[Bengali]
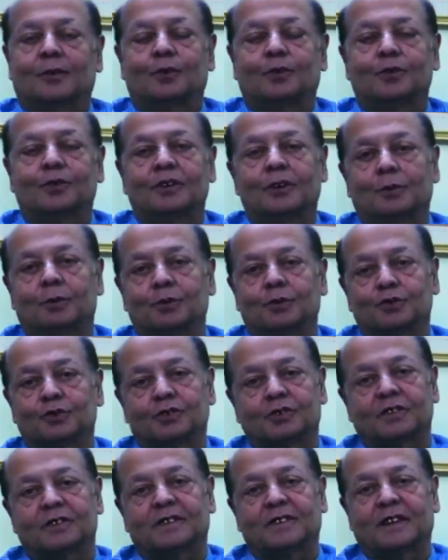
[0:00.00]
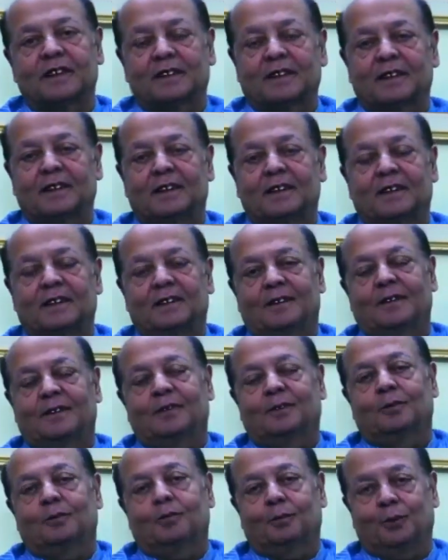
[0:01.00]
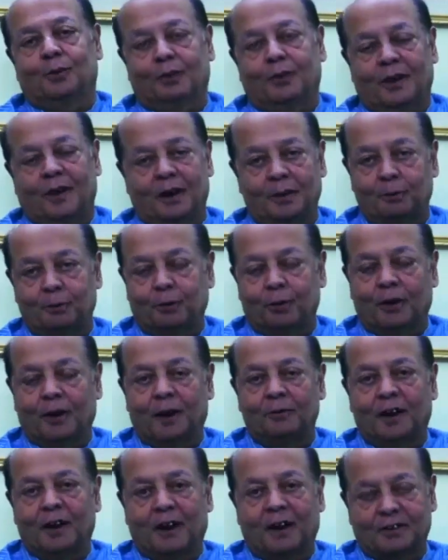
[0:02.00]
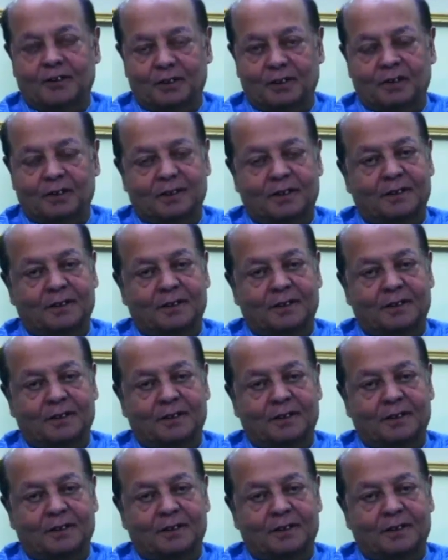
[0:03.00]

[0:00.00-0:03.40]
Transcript: অতি অবশ্যই যাতে এই প্রোগ্রামে আসেন